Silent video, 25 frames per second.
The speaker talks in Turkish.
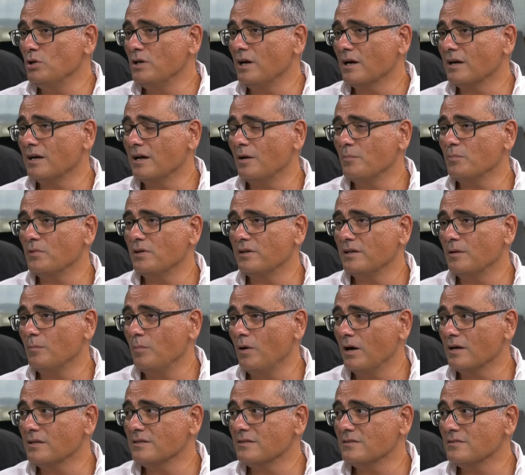rakamlarına
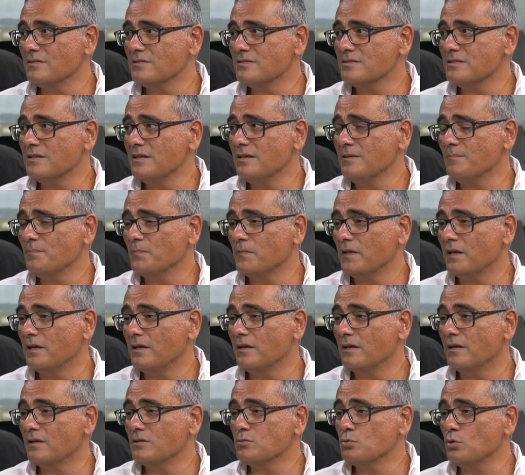baktığınızda
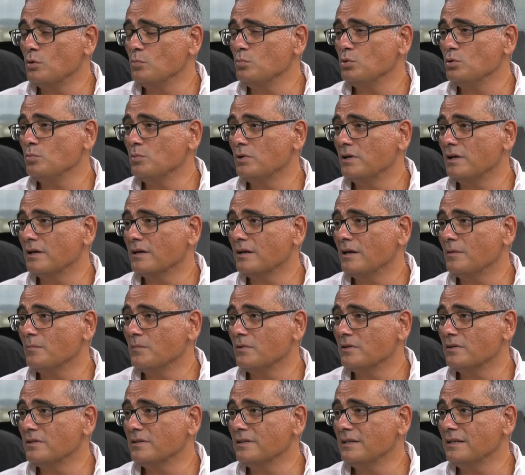e, son büyüme
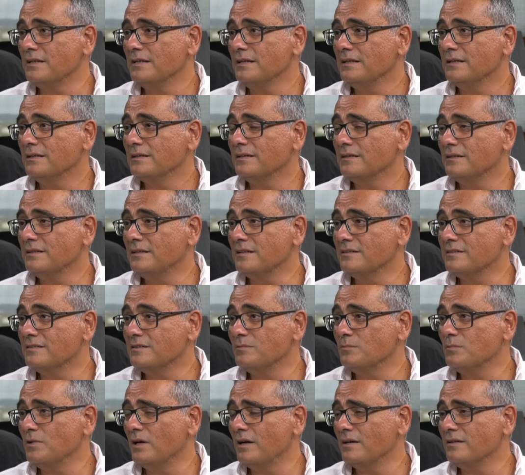rakamlarında
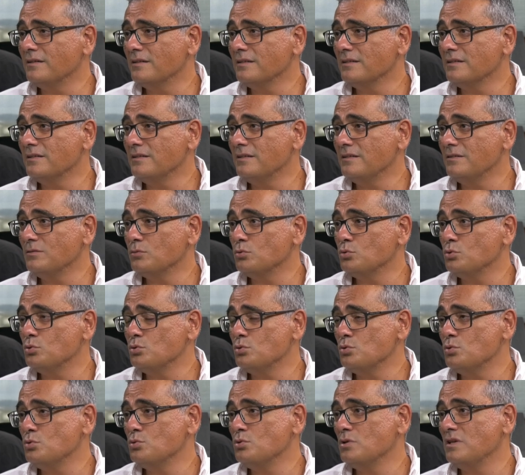yatırımlardaki
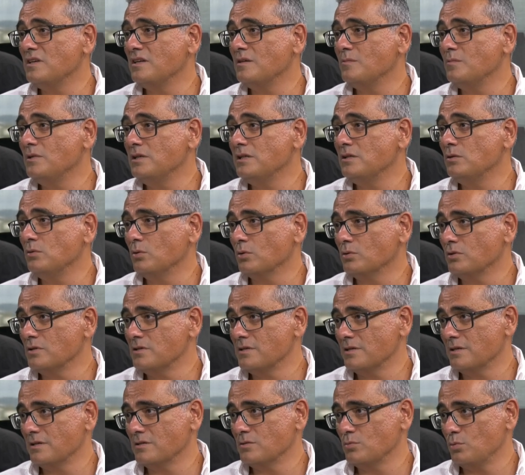düşüş
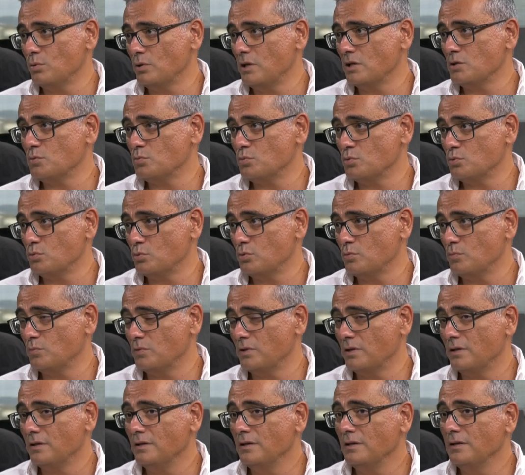%22.8'e ulaşmış
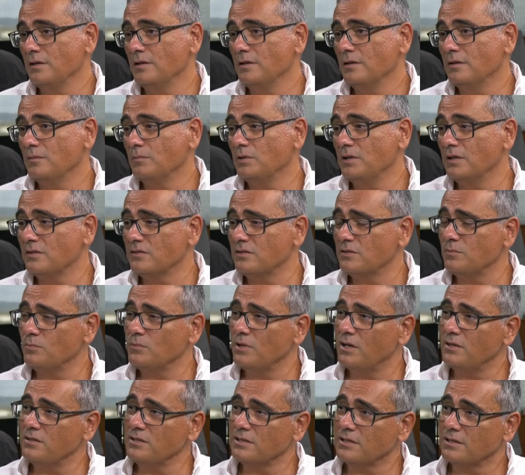durumda.
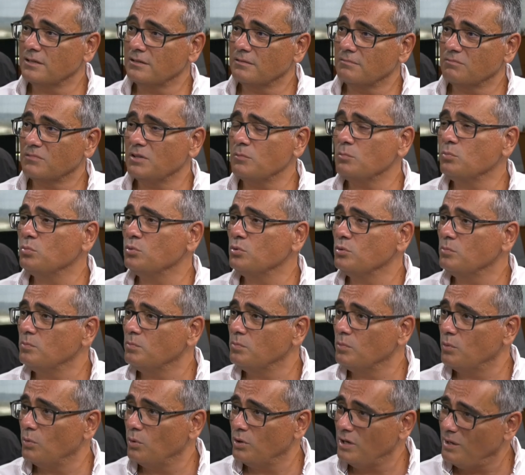Yatırımlardaki tabii bunun
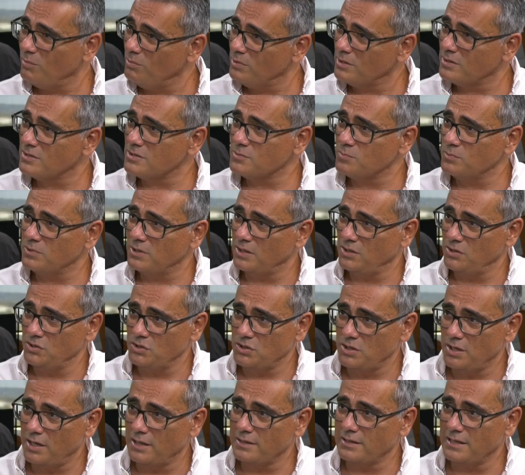önemli kısmı da
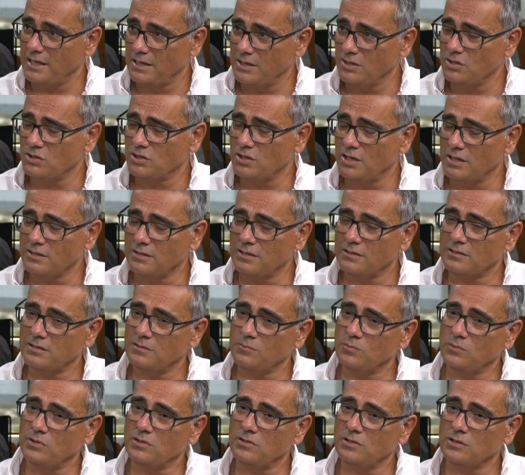inşaat. Yani inşaat
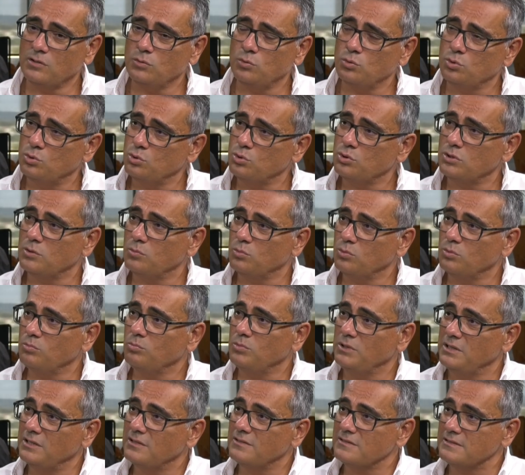yatırımlarındaki düşüş de bunun
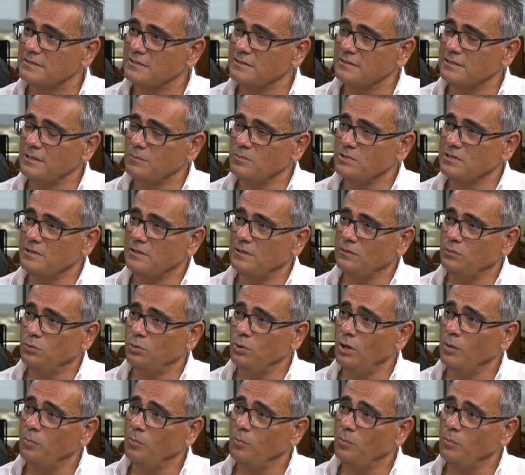bir yarısını temsil ediyor